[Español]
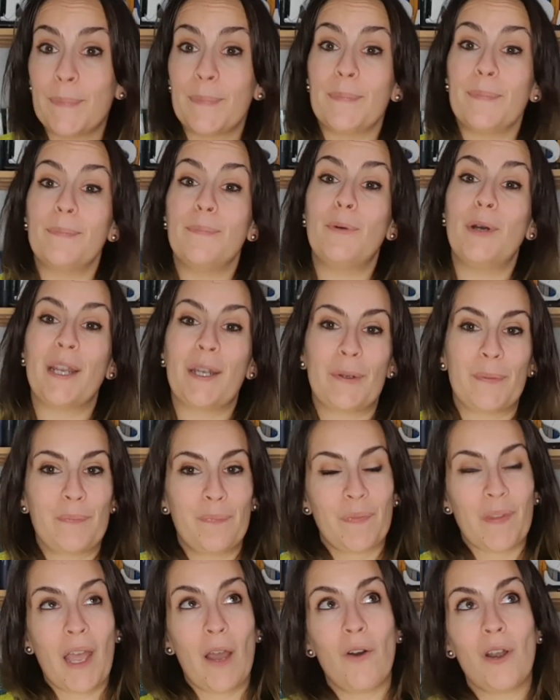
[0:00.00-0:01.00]
Bueno,
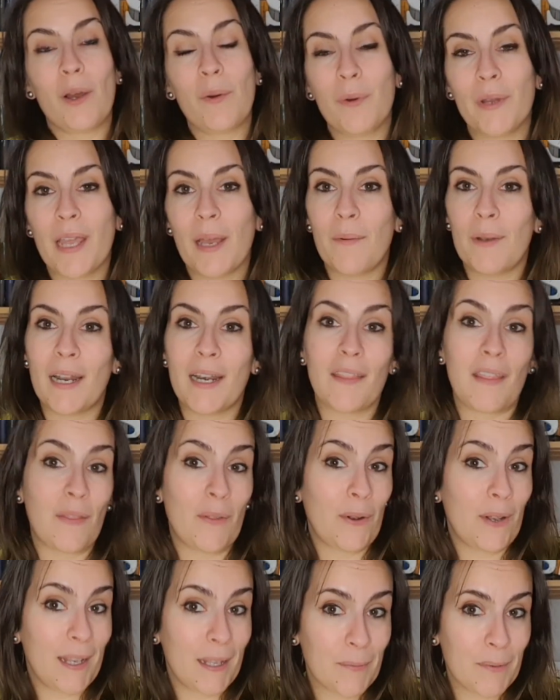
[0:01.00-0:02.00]
ahora os voy a hablar de
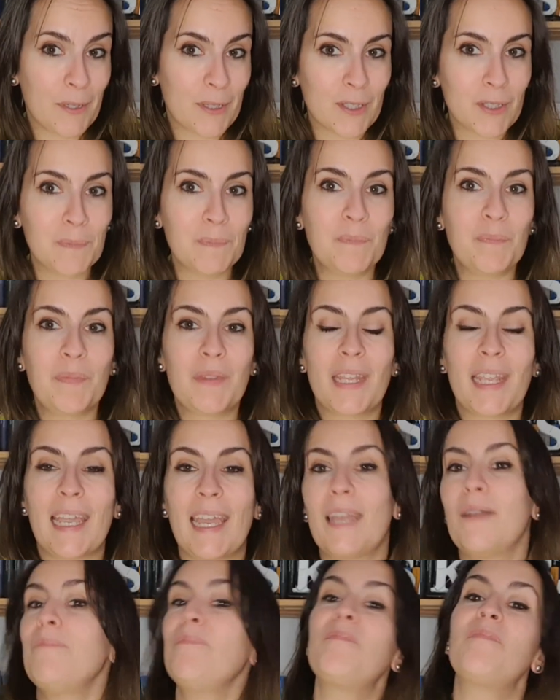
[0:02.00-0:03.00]
dos libros
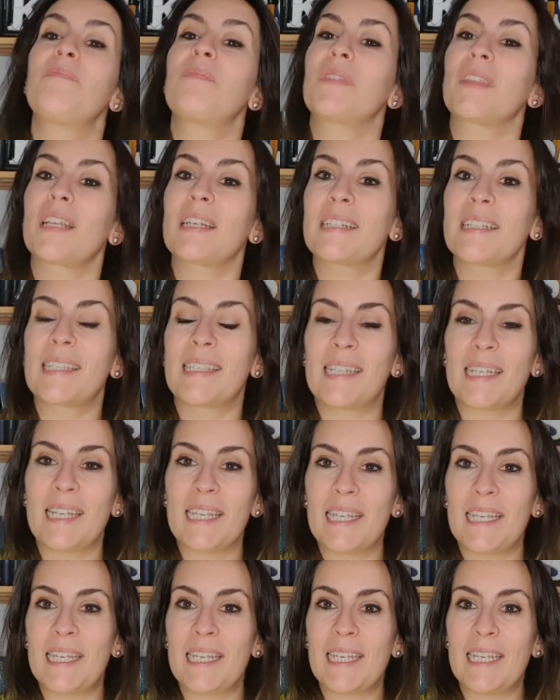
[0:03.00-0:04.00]
que
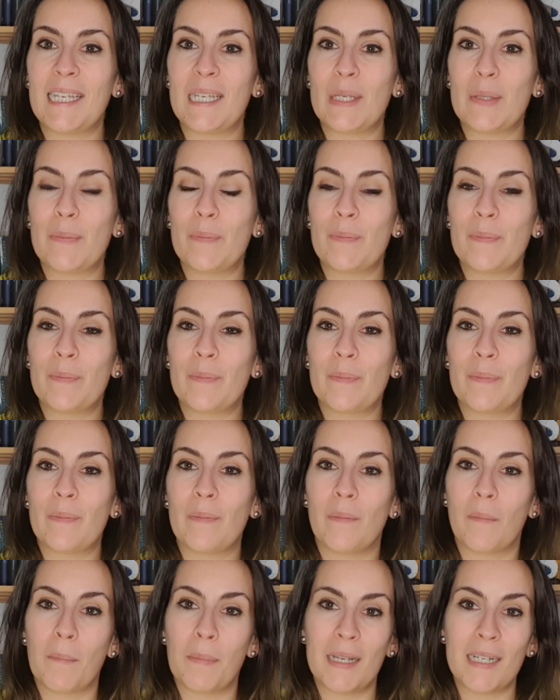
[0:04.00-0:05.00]
si
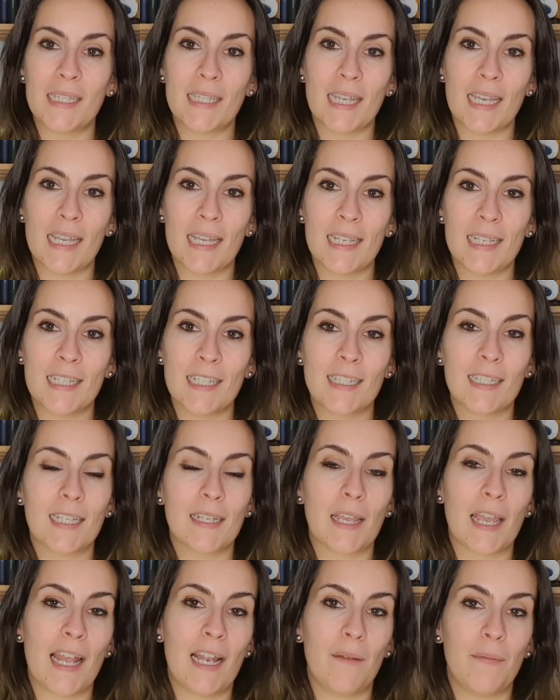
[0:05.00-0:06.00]
mm, visteis
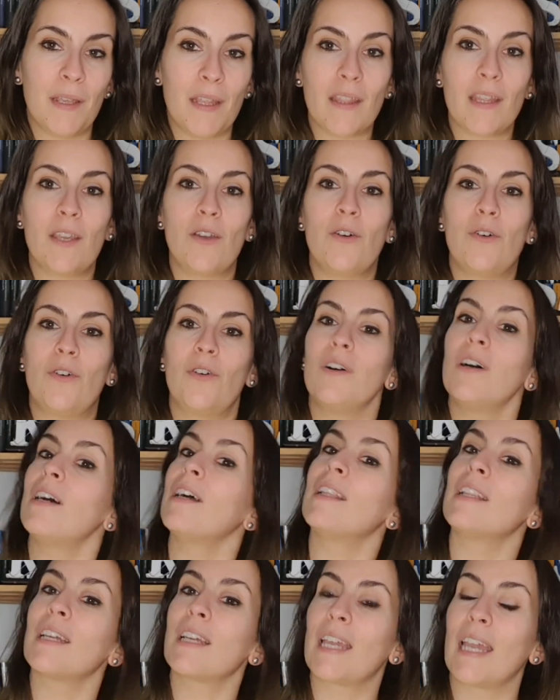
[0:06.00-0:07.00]
el vídeo
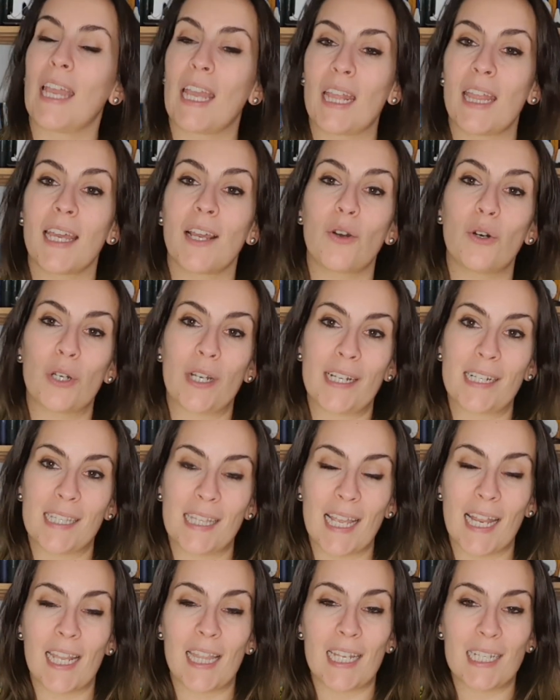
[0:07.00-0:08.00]
que hice con
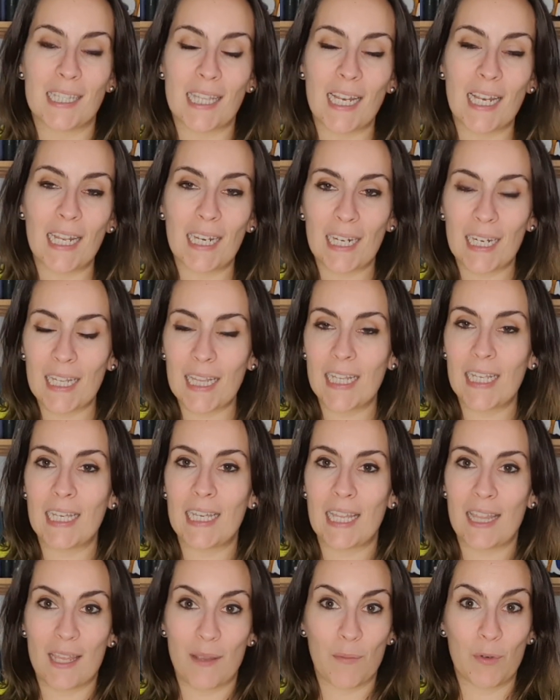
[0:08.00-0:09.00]
Esther de Steady Reading,
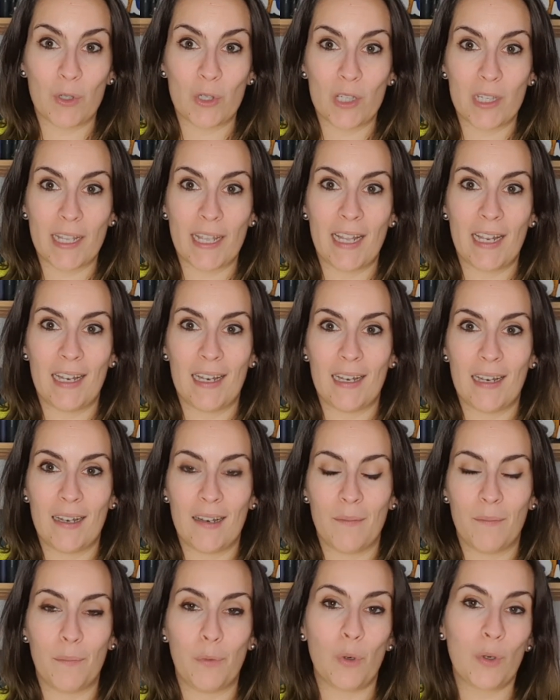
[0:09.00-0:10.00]
que hicimos
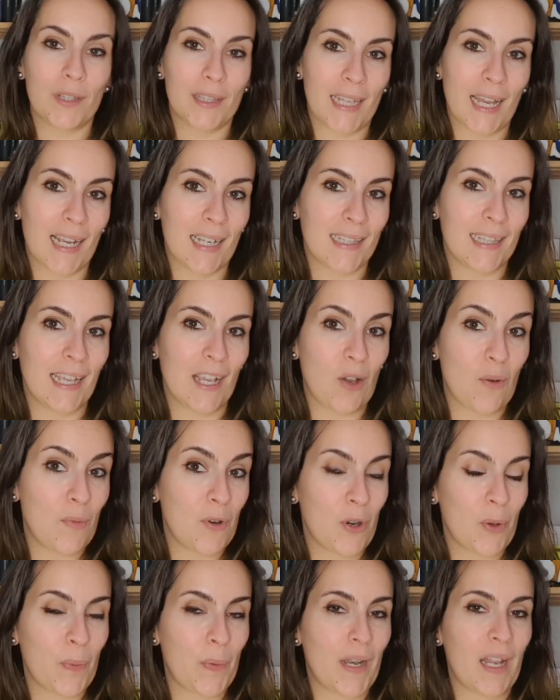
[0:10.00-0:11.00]
el book tag de
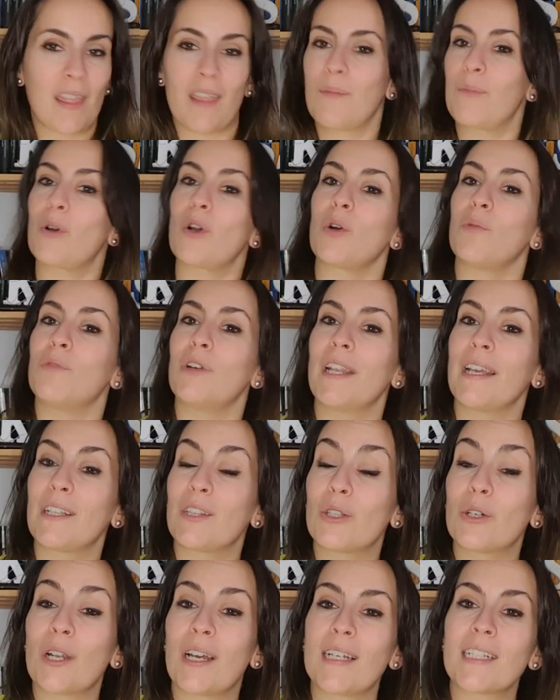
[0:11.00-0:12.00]
cómo nos parecemos como
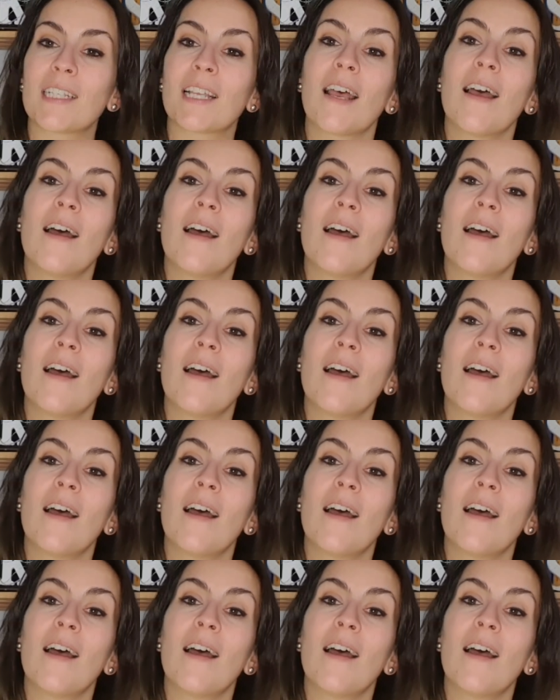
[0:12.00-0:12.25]
lectoras,